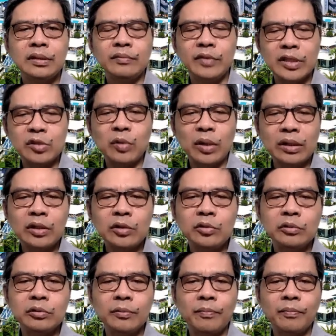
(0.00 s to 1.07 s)
Verse
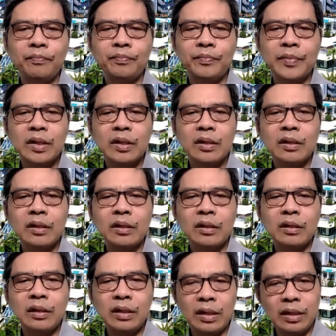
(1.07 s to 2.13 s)
22.
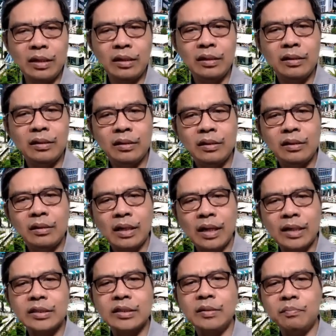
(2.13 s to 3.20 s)
He
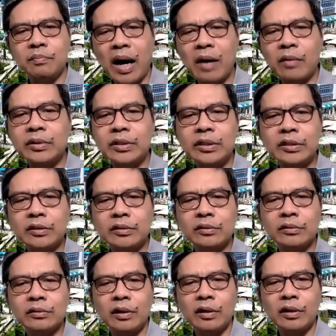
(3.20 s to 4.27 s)
has the power
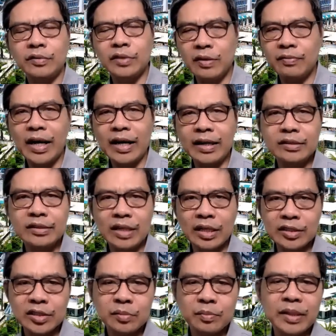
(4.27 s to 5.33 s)
of divine
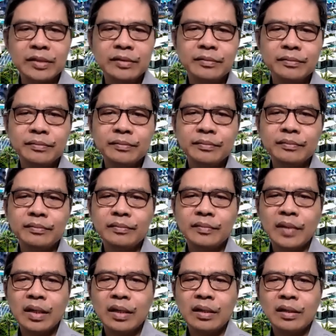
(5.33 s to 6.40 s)
judgment.
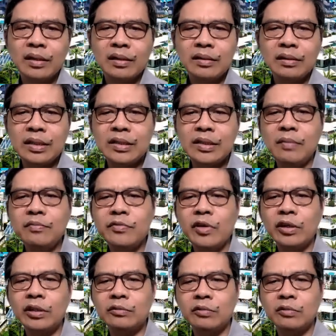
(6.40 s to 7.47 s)
The same
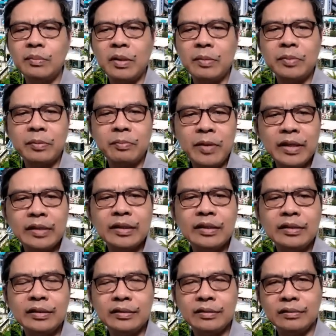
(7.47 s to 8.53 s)
thought will be
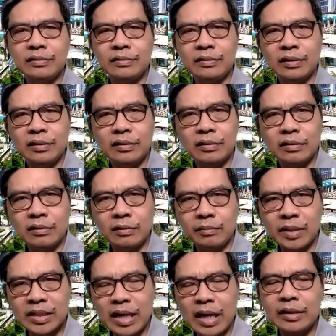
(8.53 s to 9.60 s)
repeated kung
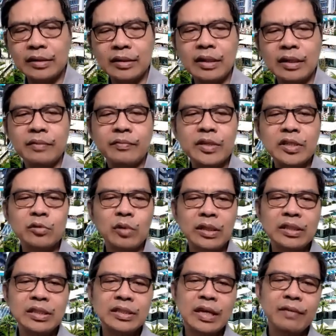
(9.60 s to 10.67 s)
basahin natin ang verse
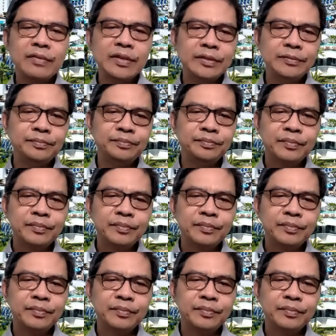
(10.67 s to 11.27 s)
27.